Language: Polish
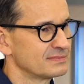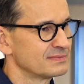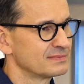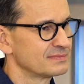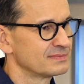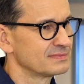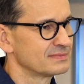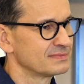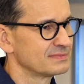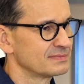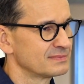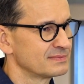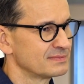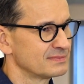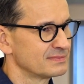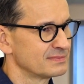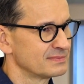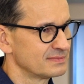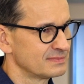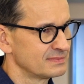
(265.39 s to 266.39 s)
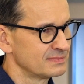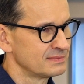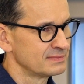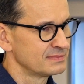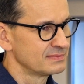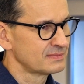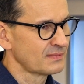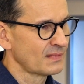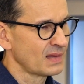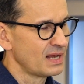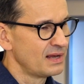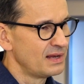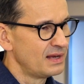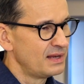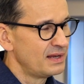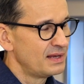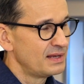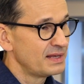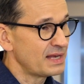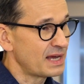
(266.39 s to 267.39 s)
Czy możemy się czuć bezpieczni?
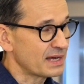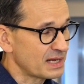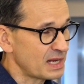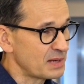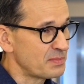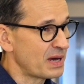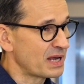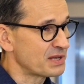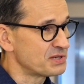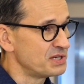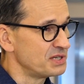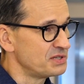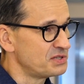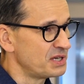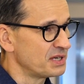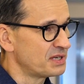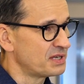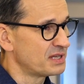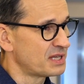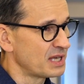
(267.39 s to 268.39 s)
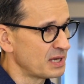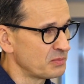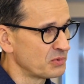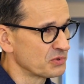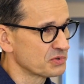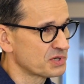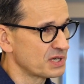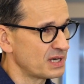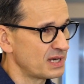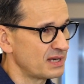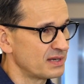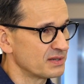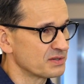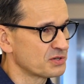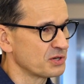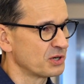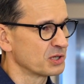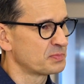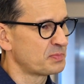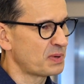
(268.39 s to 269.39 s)
Jak najbardziej. Dzięki temu, że
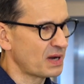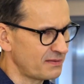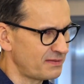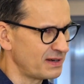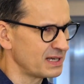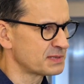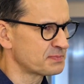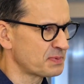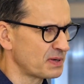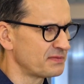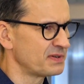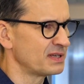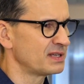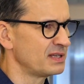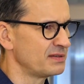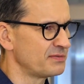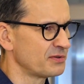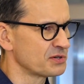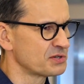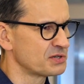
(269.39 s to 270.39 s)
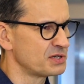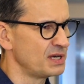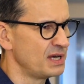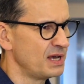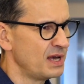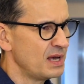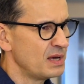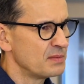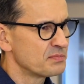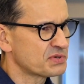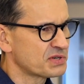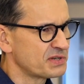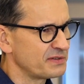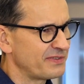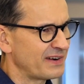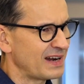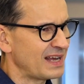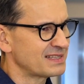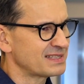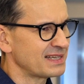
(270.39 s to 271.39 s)
rząd Prawa i Sprawiedliwości
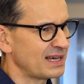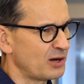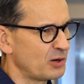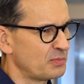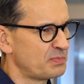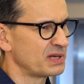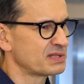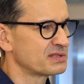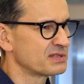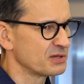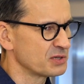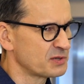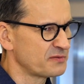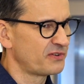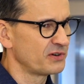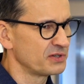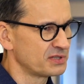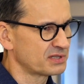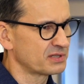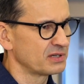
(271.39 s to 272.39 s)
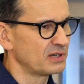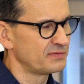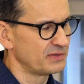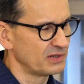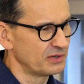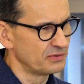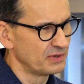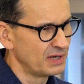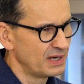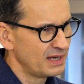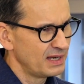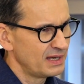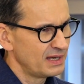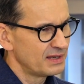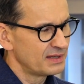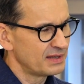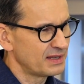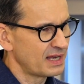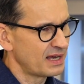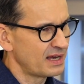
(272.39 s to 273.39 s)
przywraca obecność wojskową
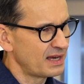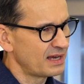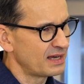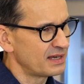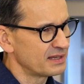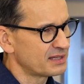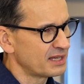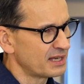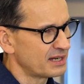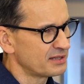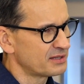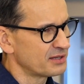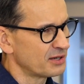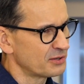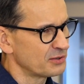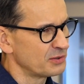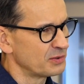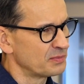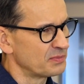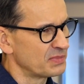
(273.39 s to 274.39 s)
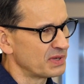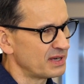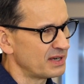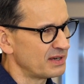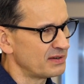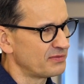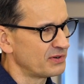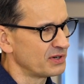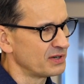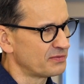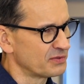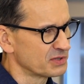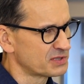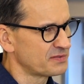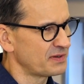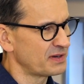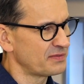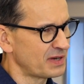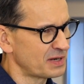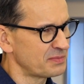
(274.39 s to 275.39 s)
na terytorium e,
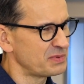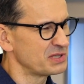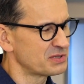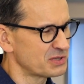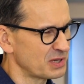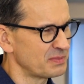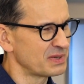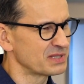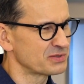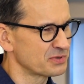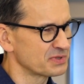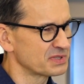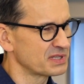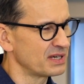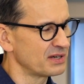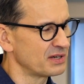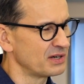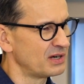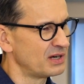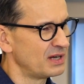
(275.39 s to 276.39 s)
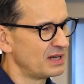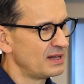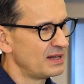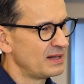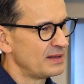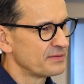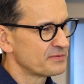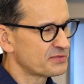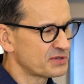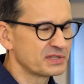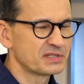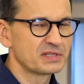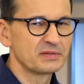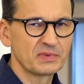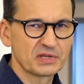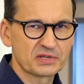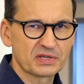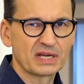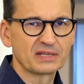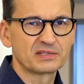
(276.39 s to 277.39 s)
województwa warmińsko-mazurskiego wszyscy
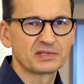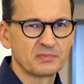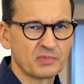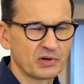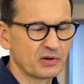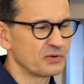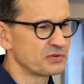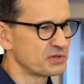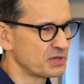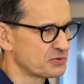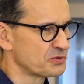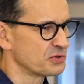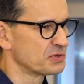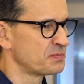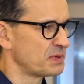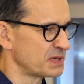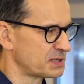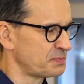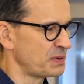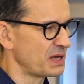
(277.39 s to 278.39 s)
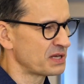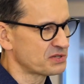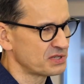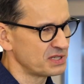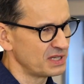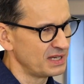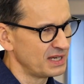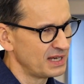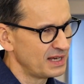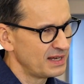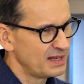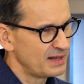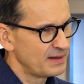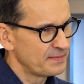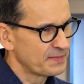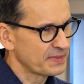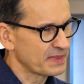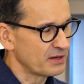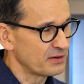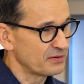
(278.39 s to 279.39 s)
mieszkańcy mogą się czuć bezpieczni.
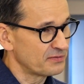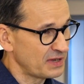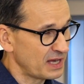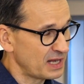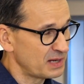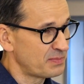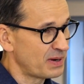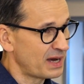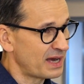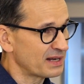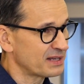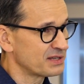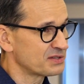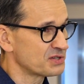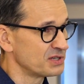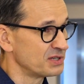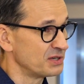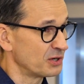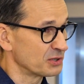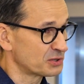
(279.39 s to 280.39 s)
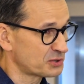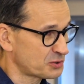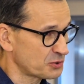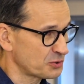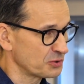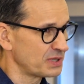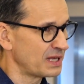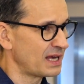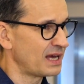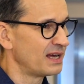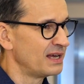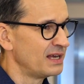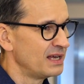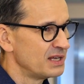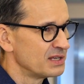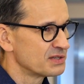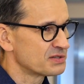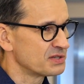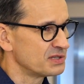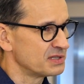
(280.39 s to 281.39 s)
Do no, Wielbark, czy Ostruda,
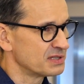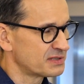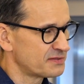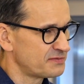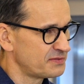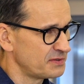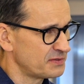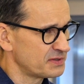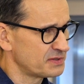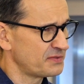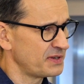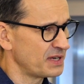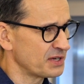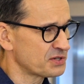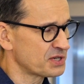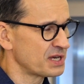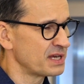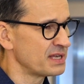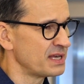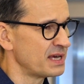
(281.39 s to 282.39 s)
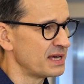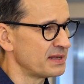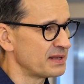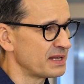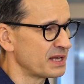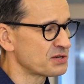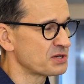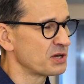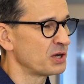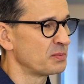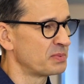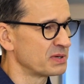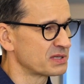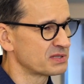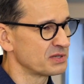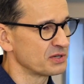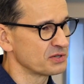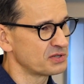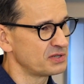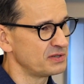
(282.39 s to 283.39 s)
czy zwiększenie naszej
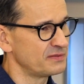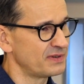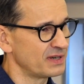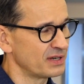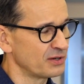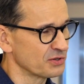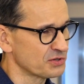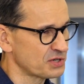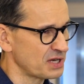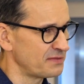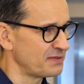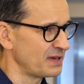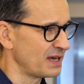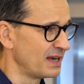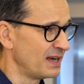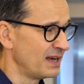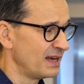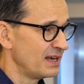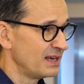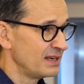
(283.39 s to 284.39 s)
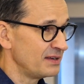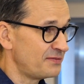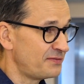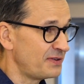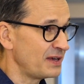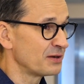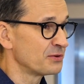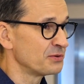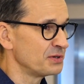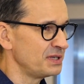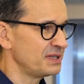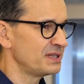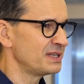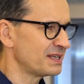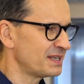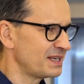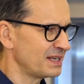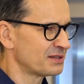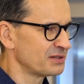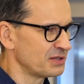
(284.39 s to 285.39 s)
obecności w Węgorzewie i w wielu
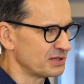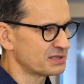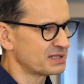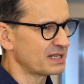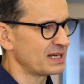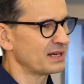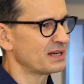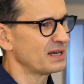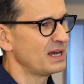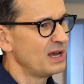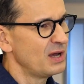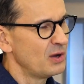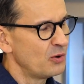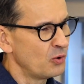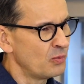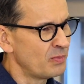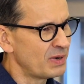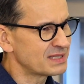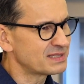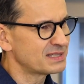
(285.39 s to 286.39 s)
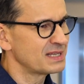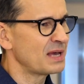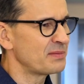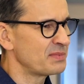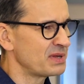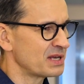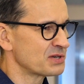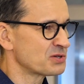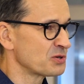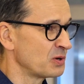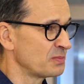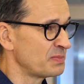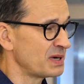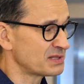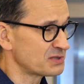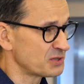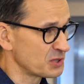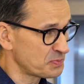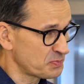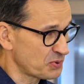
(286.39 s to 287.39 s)
innych jednostkach umacniamy naszą
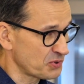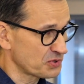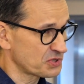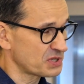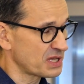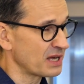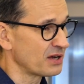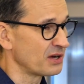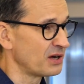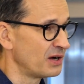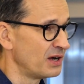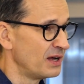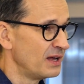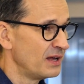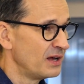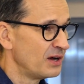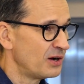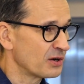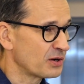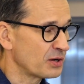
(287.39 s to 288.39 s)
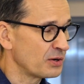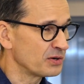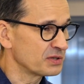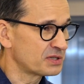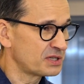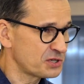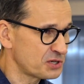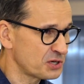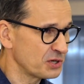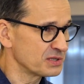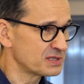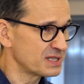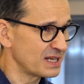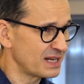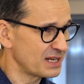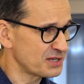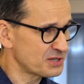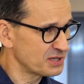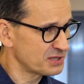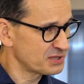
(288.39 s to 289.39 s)
obecność. Prócz tego około tysiąca
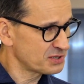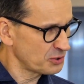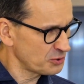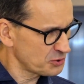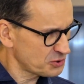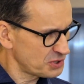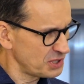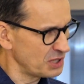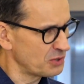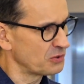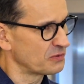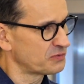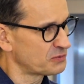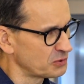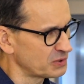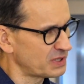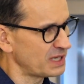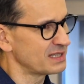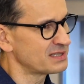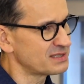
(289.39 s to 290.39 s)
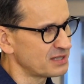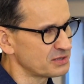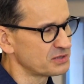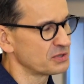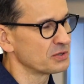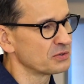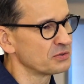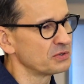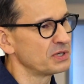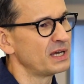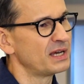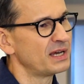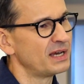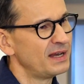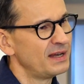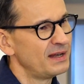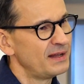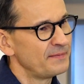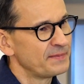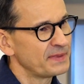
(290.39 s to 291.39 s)
naszych sojuszników tutaj stacjonuje
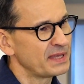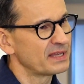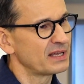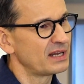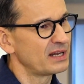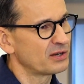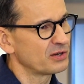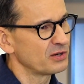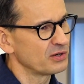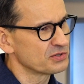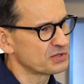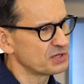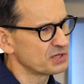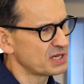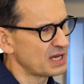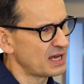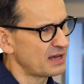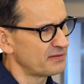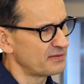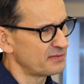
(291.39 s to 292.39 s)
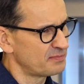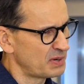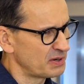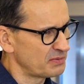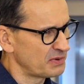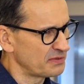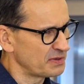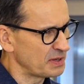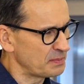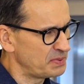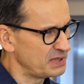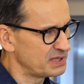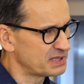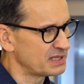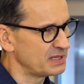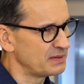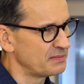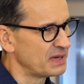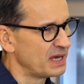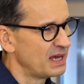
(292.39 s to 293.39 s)
niedaleko Orzysza w Bemowie
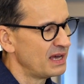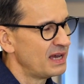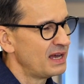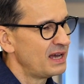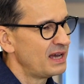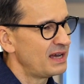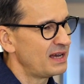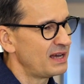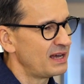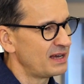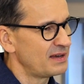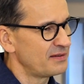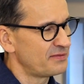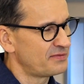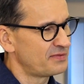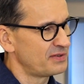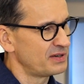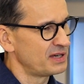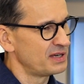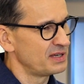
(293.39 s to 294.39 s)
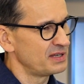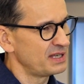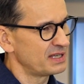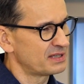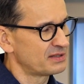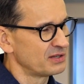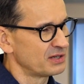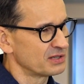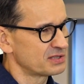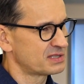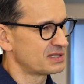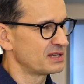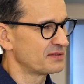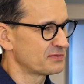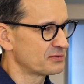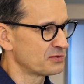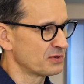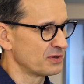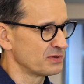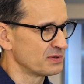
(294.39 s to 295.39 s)
Piskim e, w jednostce, w,
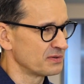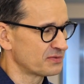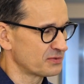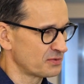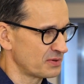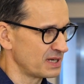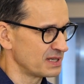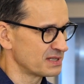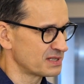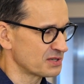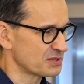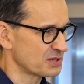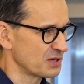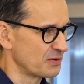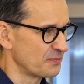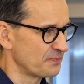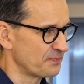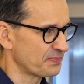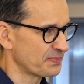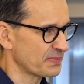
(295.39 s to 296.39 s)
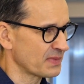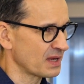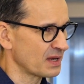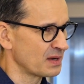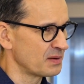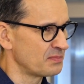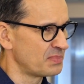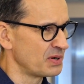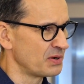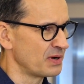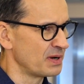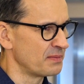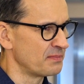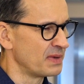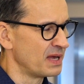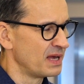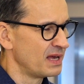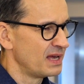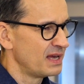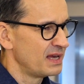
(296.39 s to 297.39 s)
którą, w której zresztą mm,
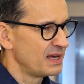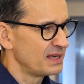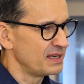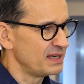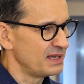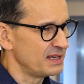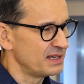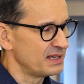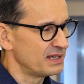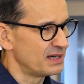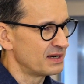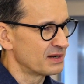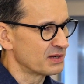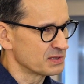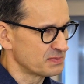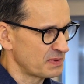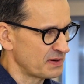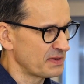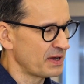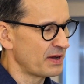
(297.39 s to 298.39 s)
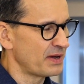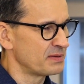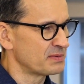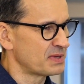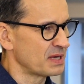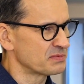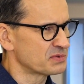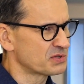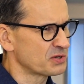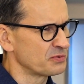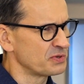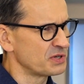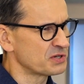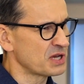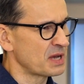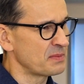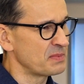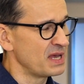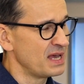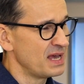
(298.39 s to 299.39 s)
byłem i rozmawiałem tam z
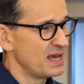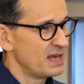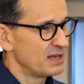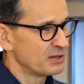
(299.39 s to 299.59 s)
żołnierzami.